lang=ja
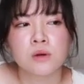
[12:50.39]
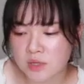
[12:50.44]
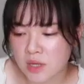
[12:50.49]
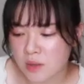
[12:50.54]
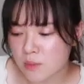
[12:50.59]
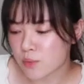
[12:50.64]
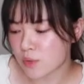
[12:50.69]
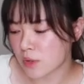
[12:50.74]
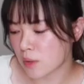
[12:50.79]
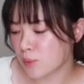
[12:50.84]

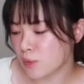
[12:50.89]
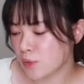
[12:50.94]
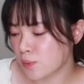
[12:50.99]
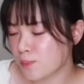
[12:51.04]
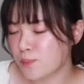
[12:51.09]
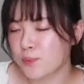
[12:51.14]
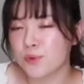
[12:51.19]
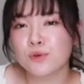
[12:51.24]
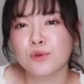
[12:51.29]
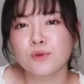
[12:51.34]
全部の
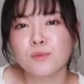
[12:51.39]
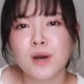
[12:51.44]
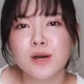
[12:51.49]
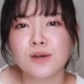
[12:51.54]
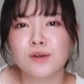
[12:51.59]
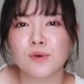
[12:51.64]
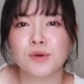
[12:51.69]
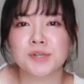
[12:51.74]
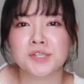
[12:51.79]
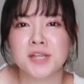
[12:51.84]

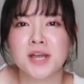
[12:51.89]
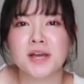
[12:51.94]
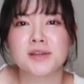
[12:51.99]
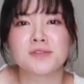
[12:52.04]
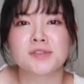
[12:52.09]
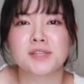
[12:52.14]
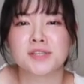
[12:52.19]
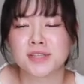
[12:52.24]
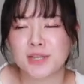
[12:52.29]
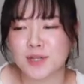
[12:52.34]
ブックマークはしてあ
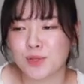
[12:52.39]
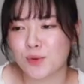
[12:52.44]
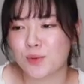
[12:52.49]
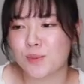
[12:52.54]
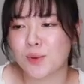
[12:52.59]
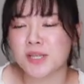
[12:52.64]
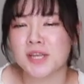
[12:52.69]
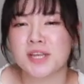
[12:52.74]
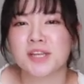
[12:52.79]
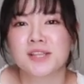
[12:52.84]
るんですけ
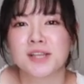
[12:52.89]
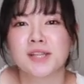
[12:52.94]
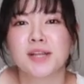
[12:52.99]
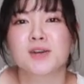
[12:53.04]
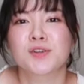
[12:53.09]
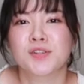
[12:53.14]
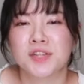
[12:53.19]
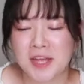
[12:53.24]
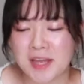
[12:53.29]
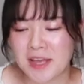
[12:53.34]
ど、まだ行って
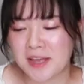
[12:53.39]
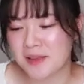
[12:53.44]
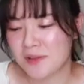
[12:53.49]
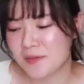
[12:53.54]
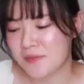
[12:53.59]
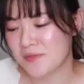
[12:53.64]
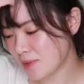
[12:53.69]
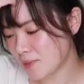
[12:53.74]
なくて、